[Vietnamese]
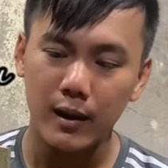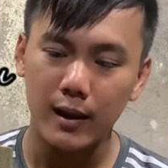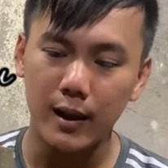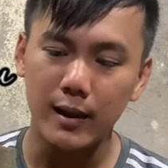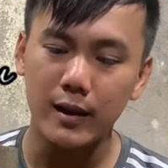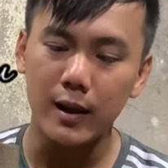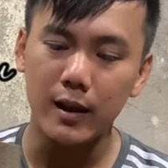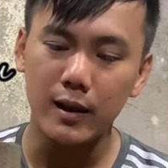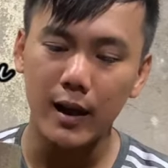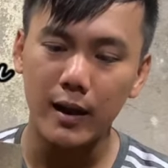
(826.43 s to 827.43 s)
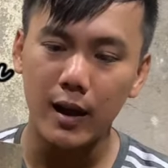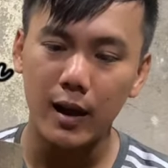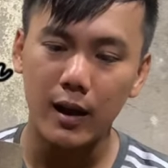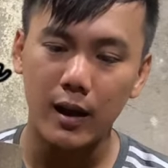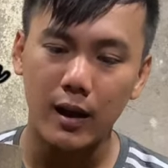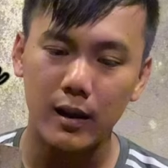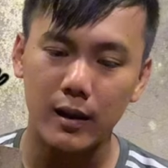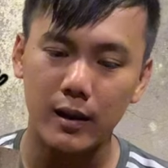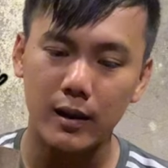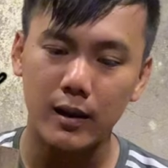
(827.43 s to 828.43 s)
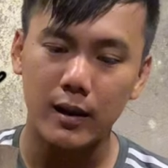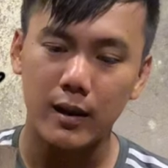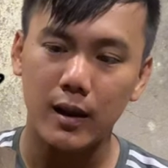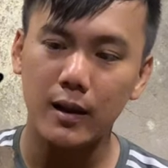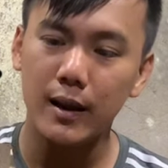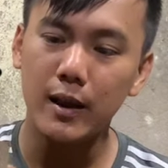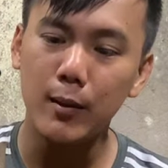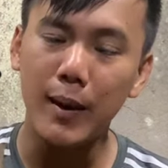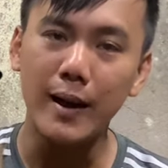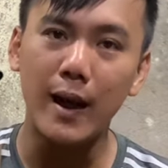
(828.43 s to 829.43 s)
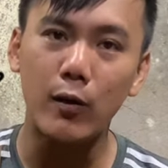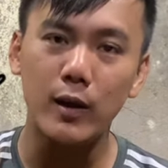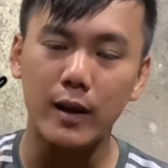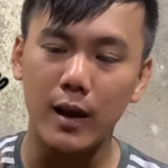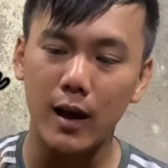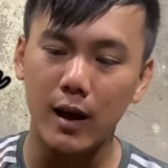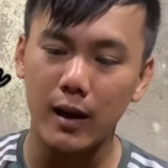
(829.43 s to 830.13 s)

Thì anh chị thấy uh, ưng ý cái mã nào thì uh,